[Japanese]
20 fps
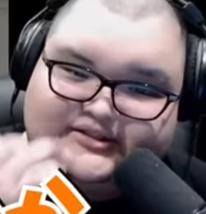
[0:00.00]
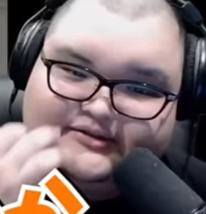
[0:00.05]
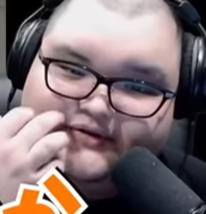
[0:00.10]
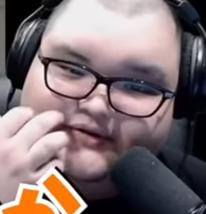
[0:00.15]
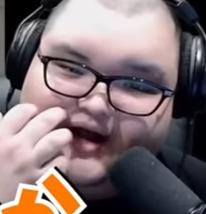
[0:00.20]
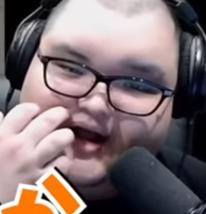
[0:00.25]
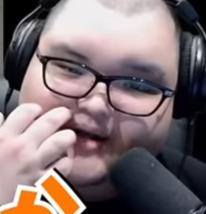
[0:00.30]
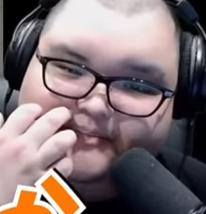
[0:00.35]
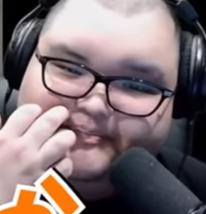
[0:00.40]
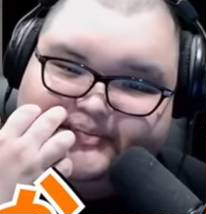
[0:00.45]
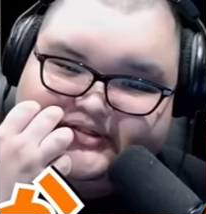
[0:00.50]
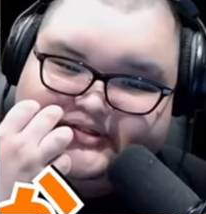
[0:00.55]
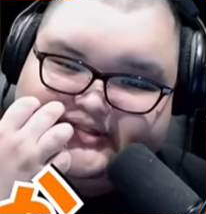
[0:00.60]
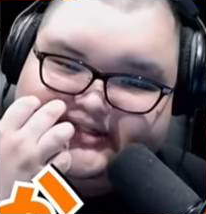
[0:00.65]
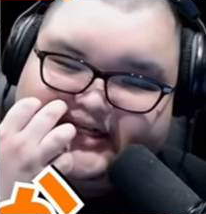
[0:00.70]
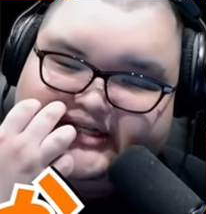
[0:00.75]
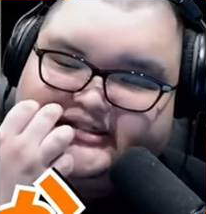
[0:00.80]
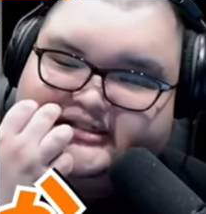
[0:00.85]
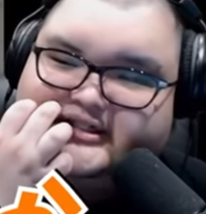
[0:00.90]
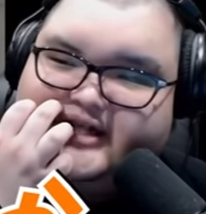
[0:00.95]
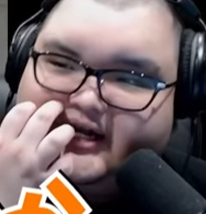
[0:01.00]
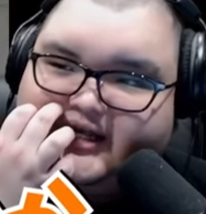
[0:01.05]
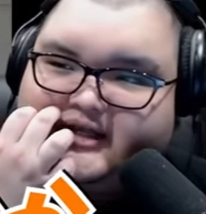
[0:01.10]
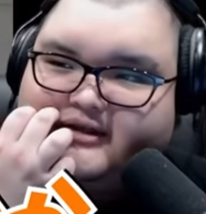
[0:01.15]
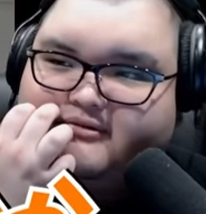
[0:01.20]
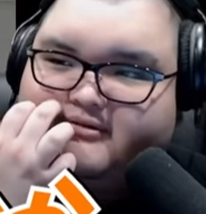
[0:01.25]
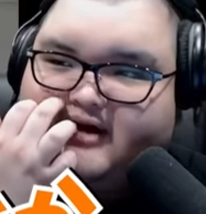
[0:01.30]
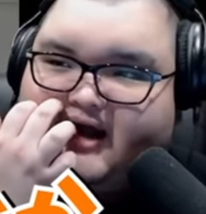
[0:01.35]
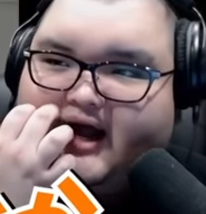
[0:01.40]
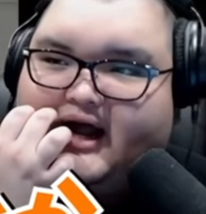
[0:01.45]
ワープすかし投げ
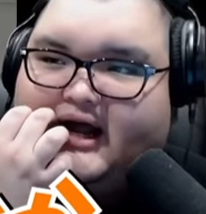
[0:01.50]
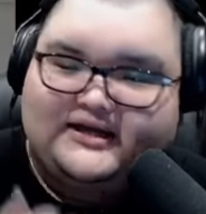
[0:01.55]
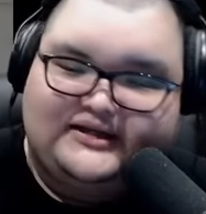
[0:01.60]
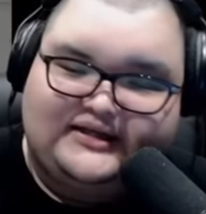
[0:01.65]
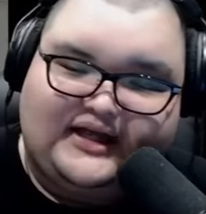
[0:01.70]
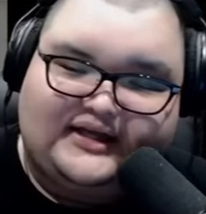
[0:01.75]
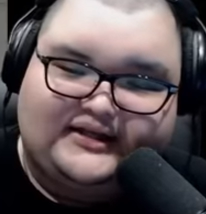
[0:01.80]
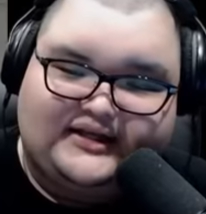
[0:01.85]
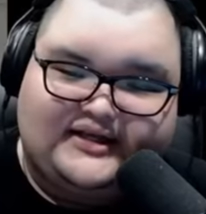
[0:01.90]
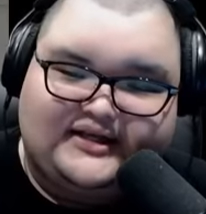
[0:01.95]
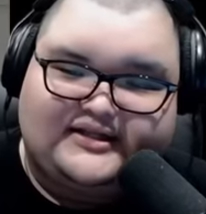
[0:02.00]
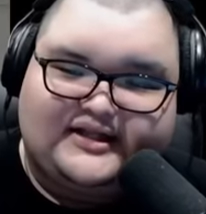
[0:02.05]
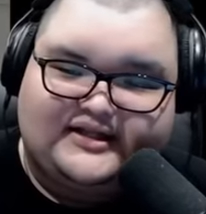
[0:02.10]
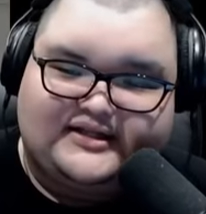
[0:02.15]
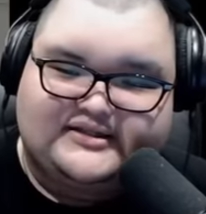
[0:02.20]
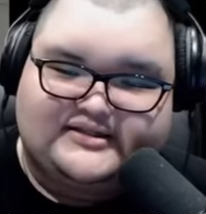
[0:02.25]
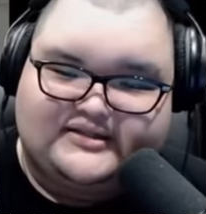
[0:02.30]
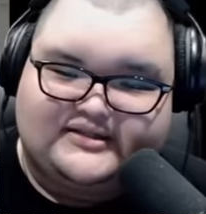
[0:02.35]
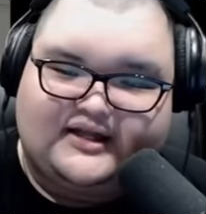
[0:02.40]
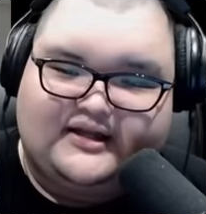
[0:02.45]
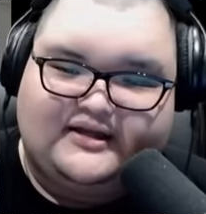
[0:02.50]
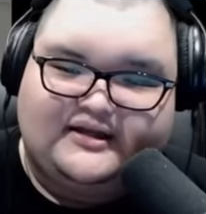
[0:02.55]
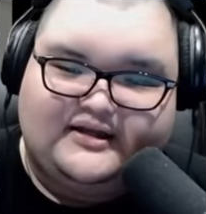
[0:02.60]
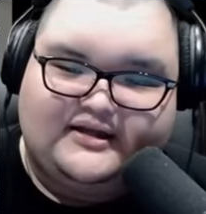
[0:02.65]
とかやっていきたいですね